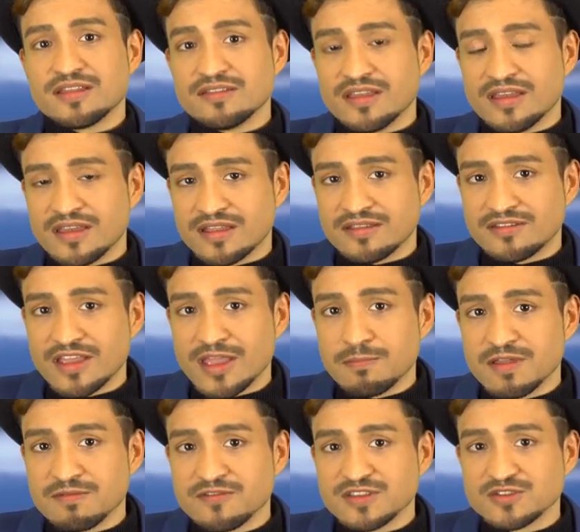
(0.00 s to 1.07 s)
äh,
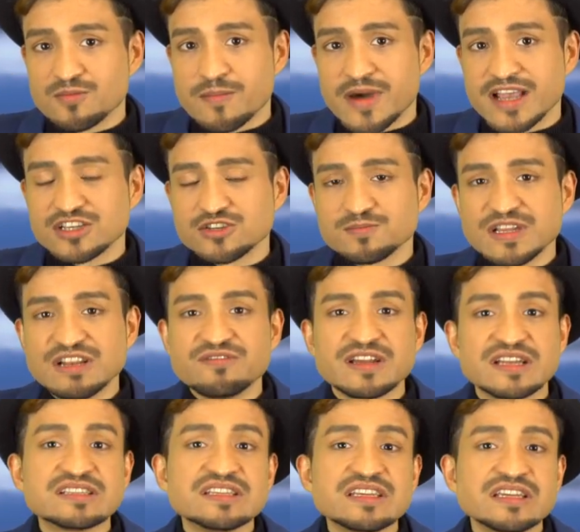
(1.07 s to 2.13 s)
Themen wie zum Beispiel
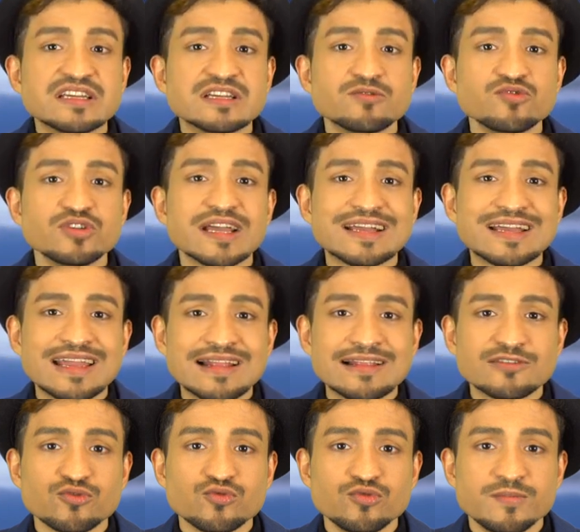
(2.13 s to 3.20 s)
Versicherung,
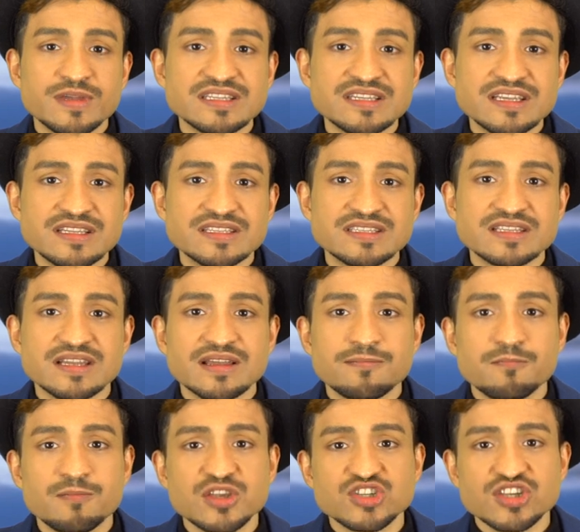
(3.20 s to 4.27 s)
Geld und Besitz
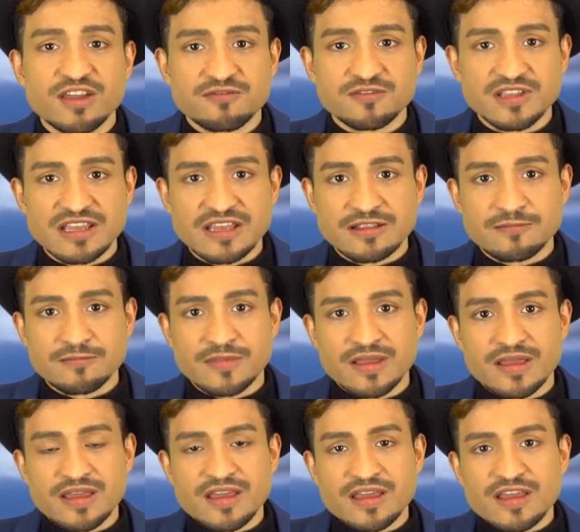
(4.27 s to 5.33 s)
beschäftigen.
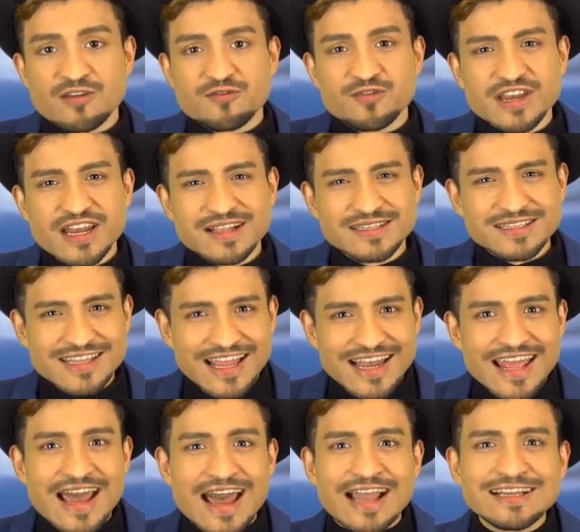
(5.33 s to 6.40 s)

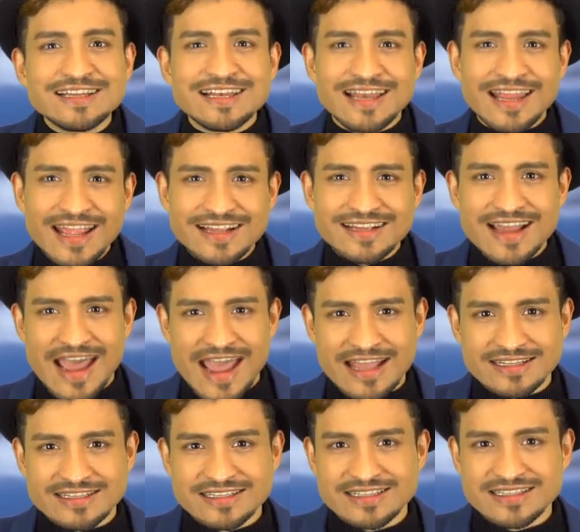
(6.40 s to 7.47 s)
Finanzielle
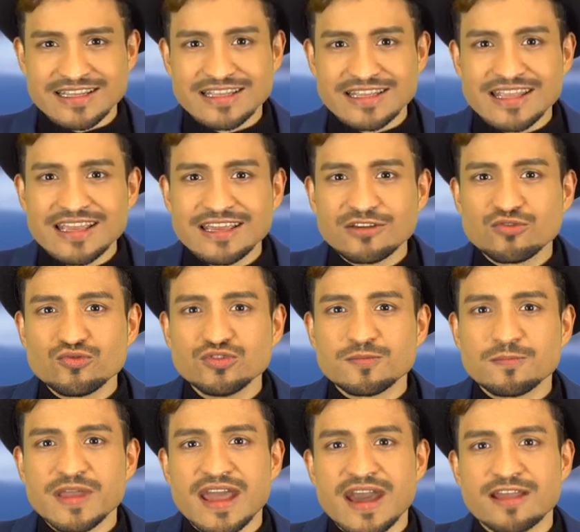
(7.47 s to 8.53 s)
Angelegenheiten sind nicht
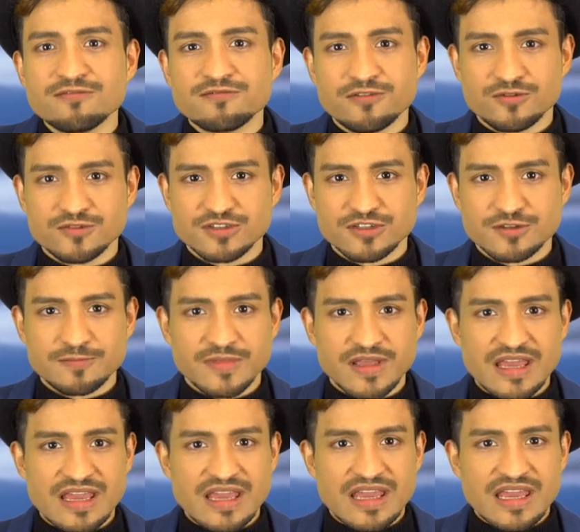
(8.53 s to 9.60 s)
gut beeinflusst.
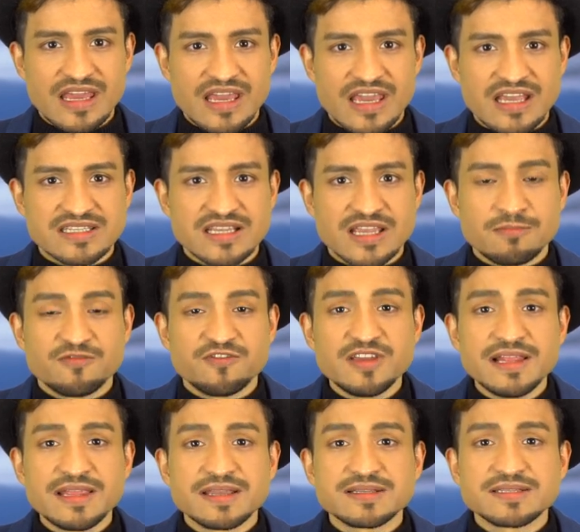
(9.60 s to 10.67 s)
Es
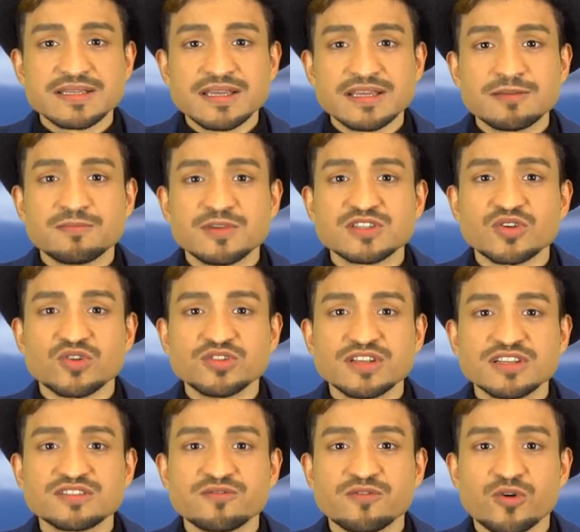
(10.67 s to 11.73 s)
empfiehlt sich
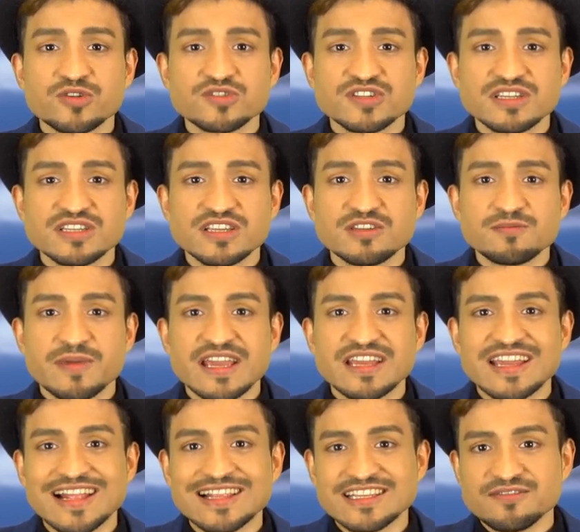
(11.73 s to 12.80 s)
besonders vorsichtig bei
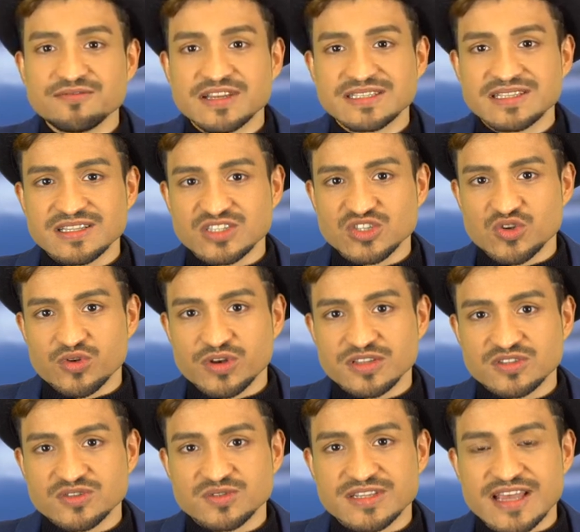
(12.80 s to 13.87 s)

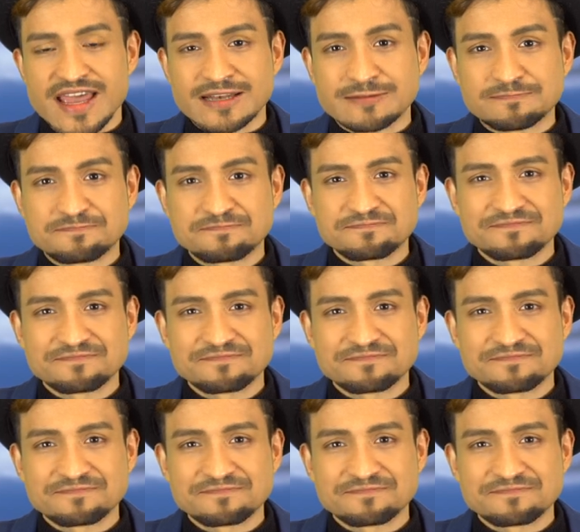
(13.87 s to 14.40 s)
Geldinvestitionen zu sein.